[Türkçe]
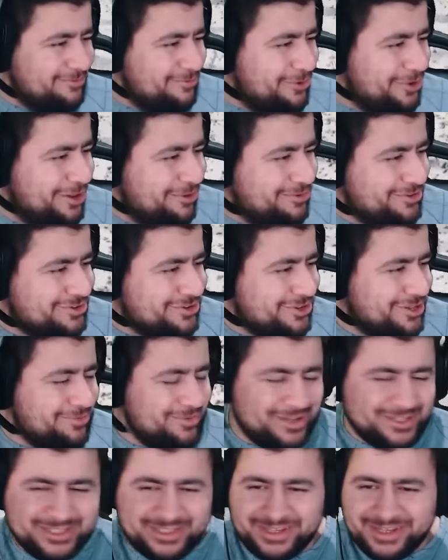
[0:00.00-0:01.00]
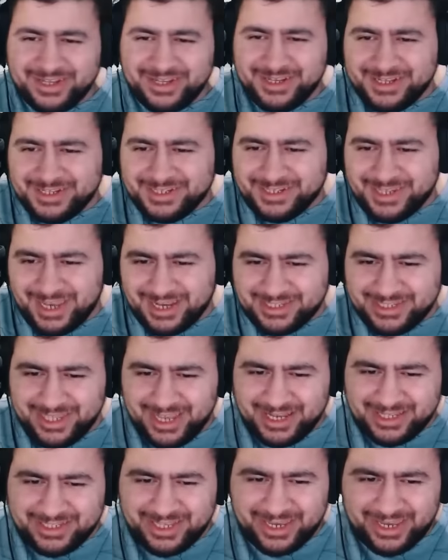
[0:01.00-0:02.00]
Böyle bir şey olamaz. Sek
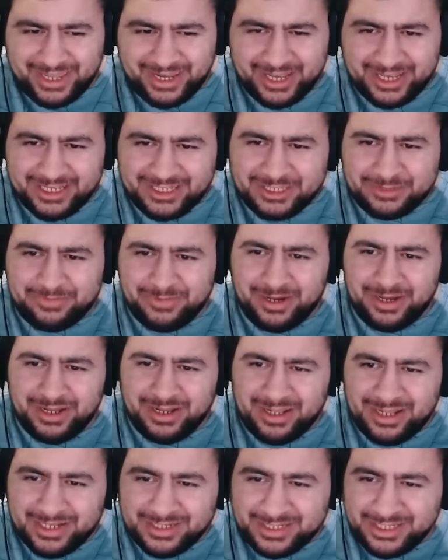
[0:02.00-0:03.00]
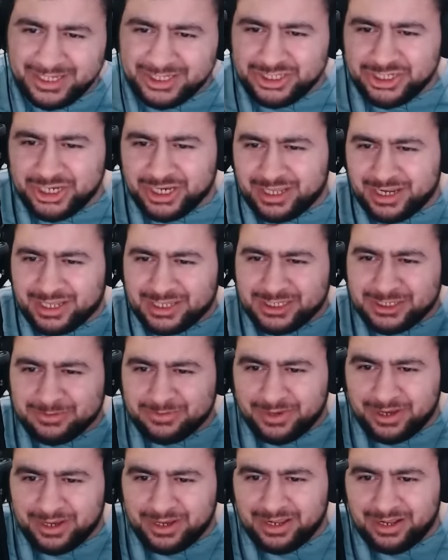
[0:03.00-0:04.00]
sek sekerek İsmail. Lastik çekerek
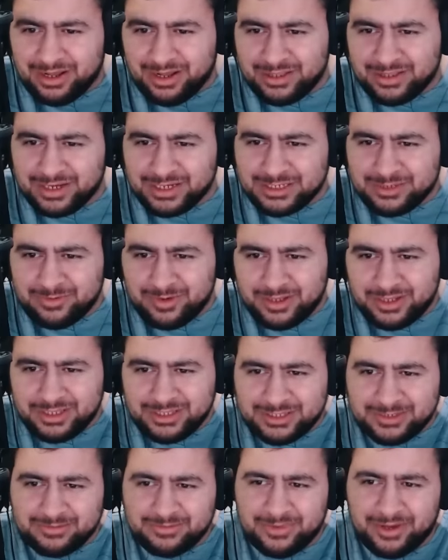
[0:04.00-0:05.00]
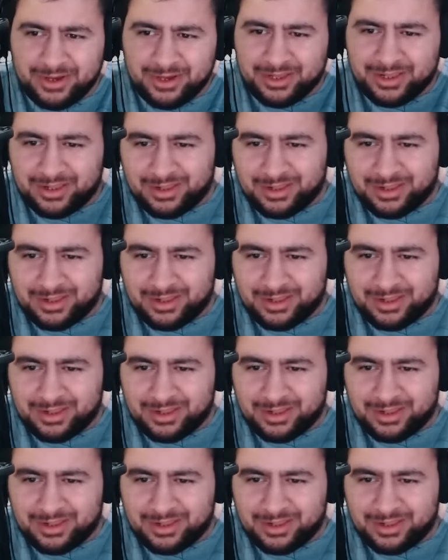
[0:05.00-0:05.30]
İsmail. Adresim aynı İsmail.